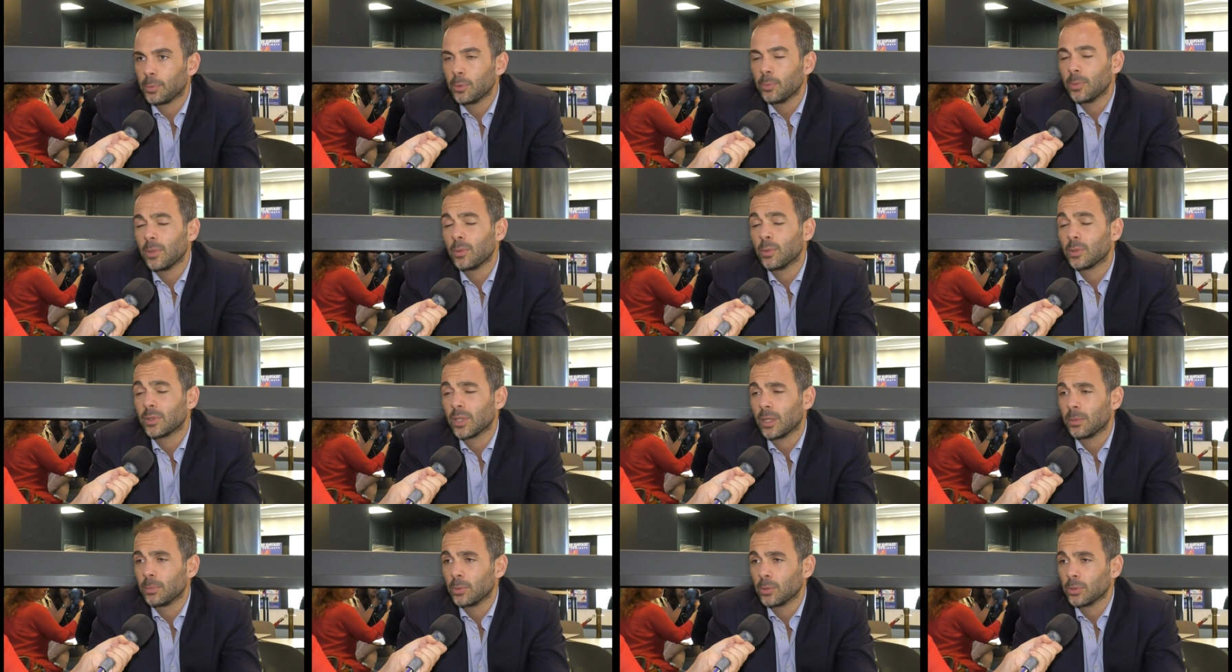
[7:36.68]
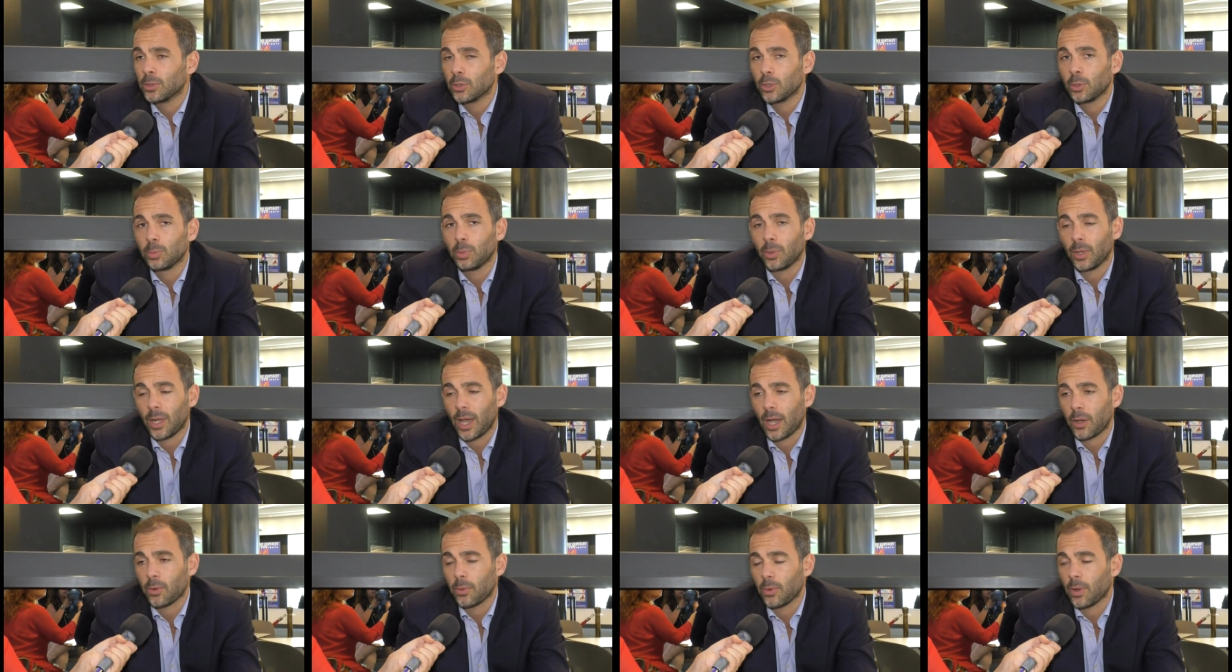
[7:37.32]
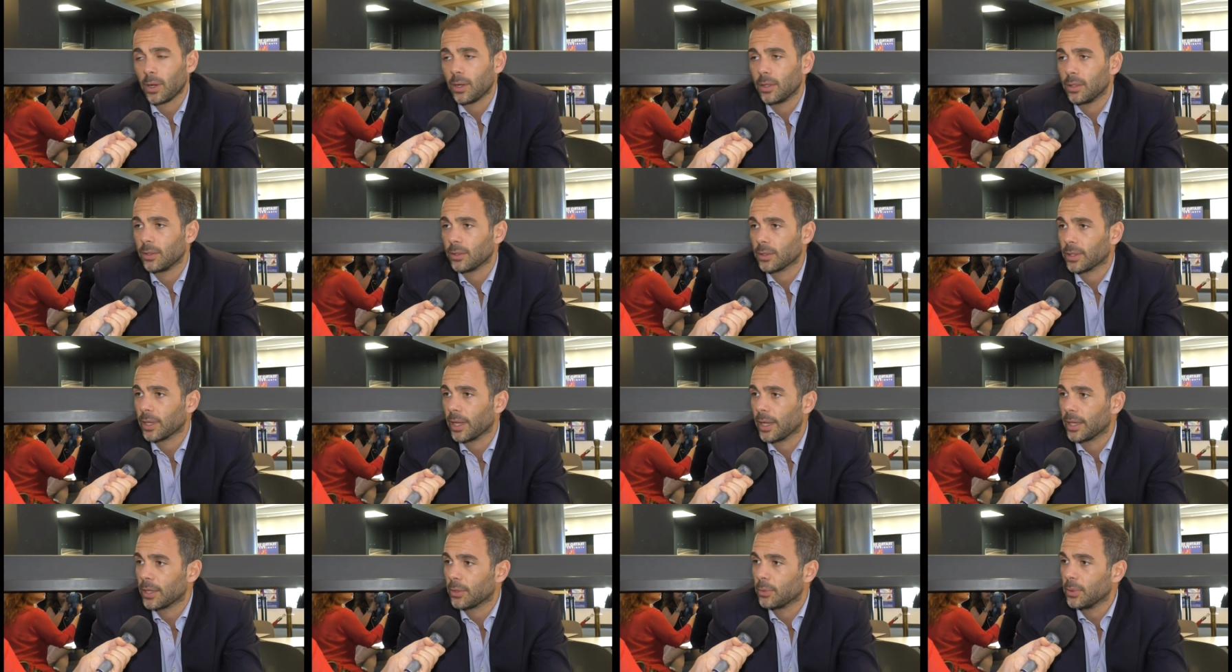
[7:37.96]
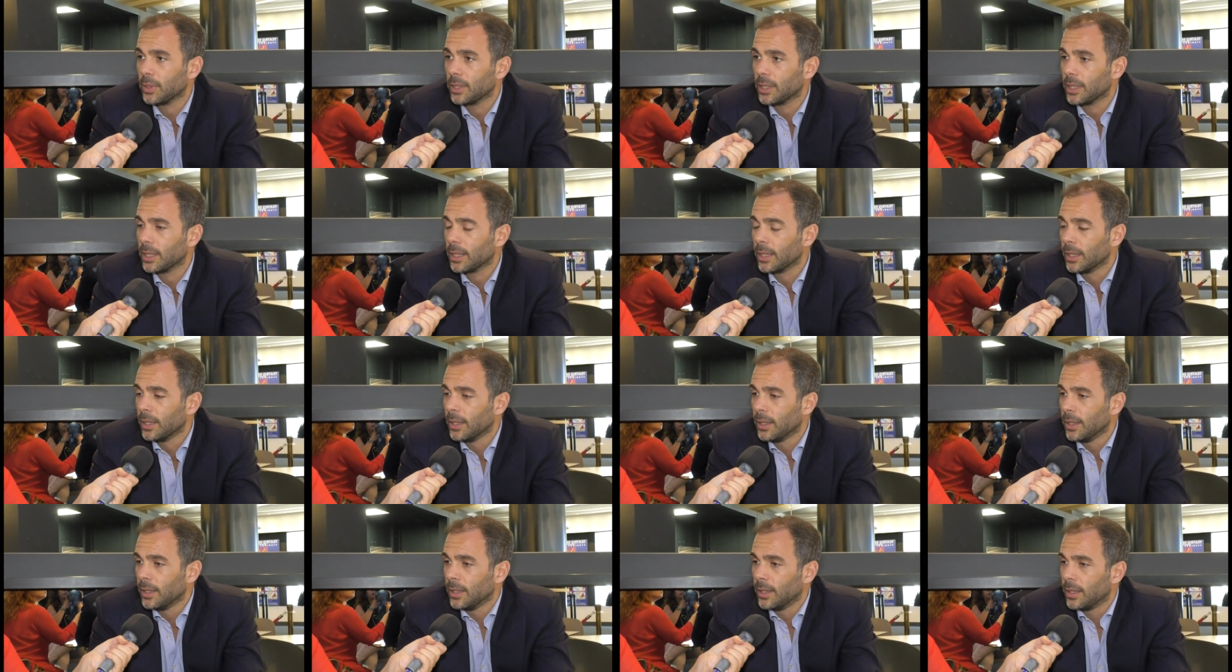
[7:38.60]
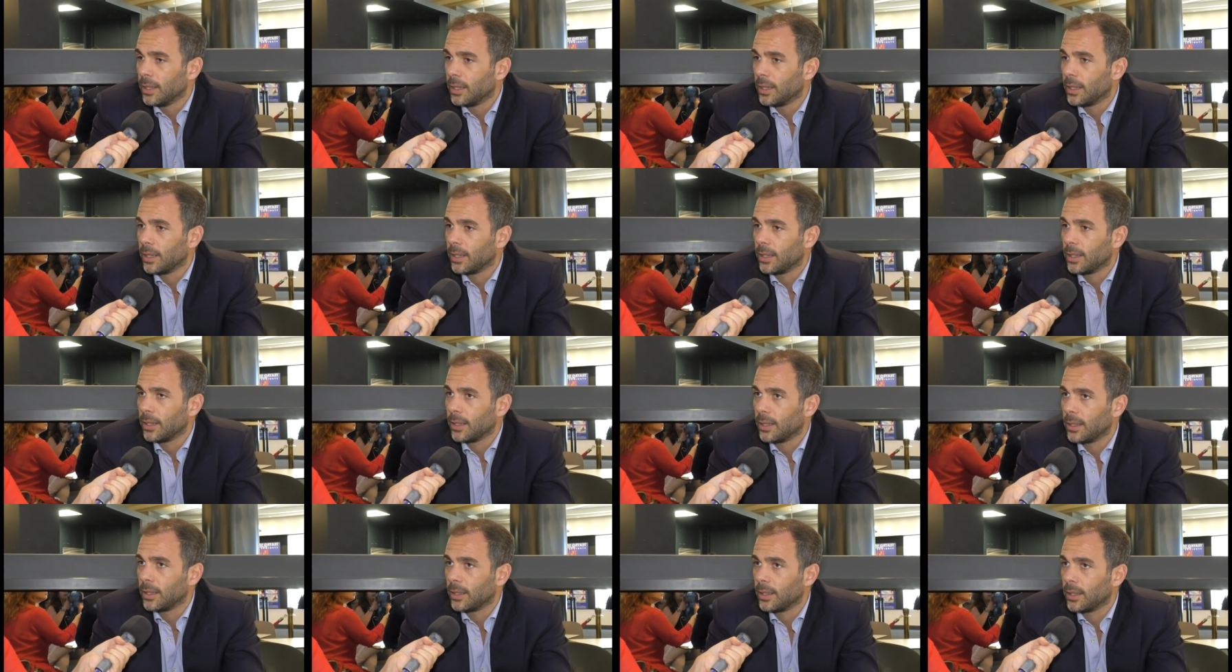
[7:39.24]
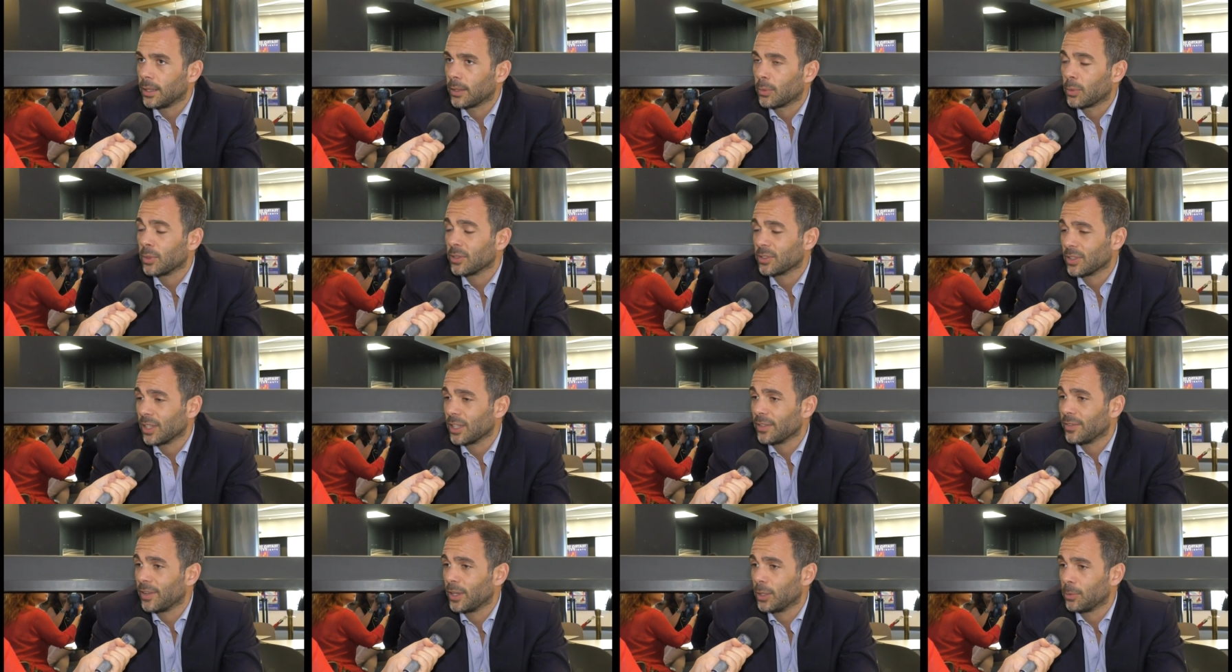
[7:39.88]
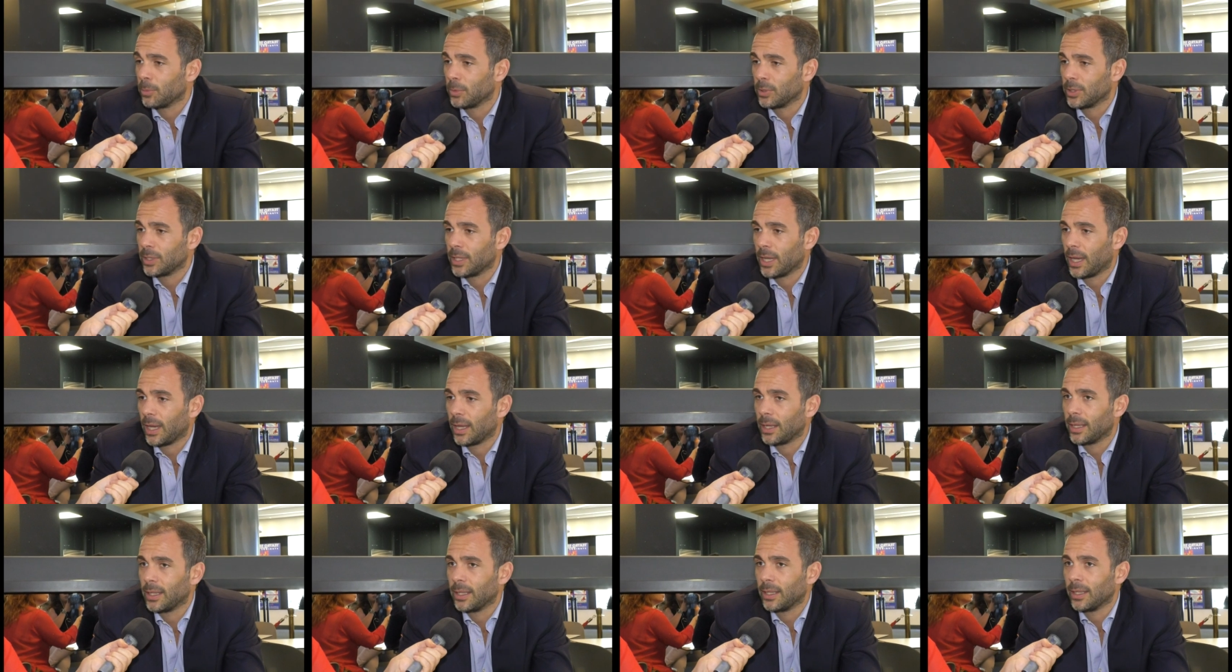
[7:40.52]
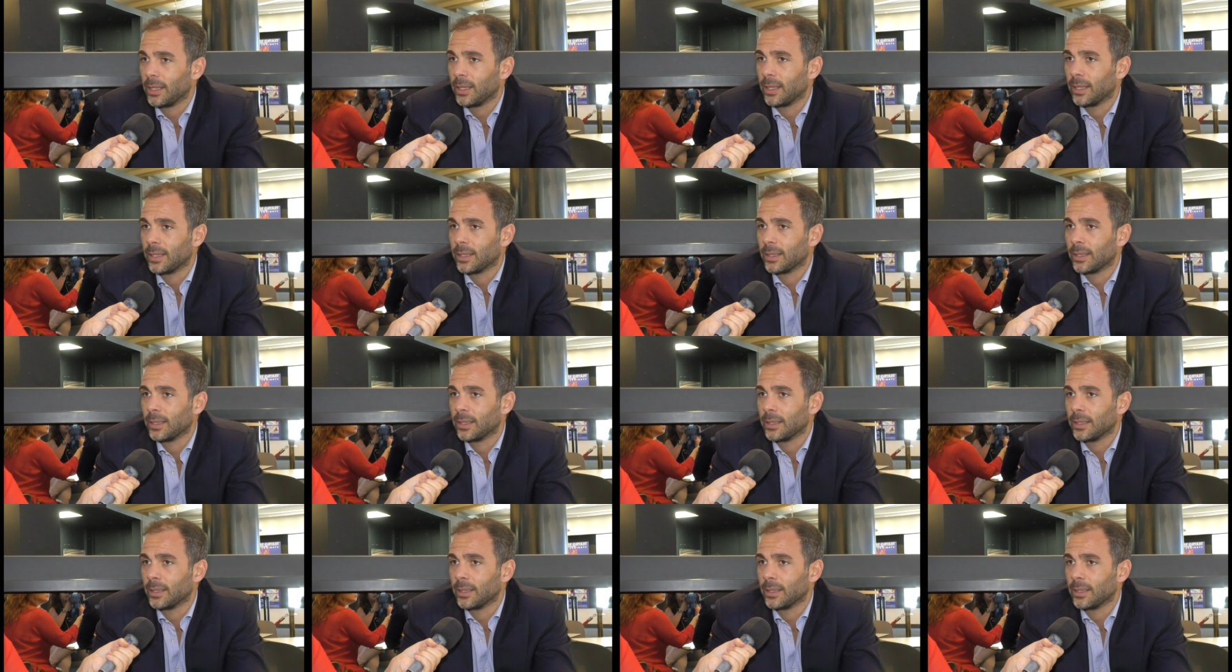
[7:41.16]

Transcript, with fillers: più bevuta al mondo dopo l'acqua, okay? quindi eh, questo a livello mondiale.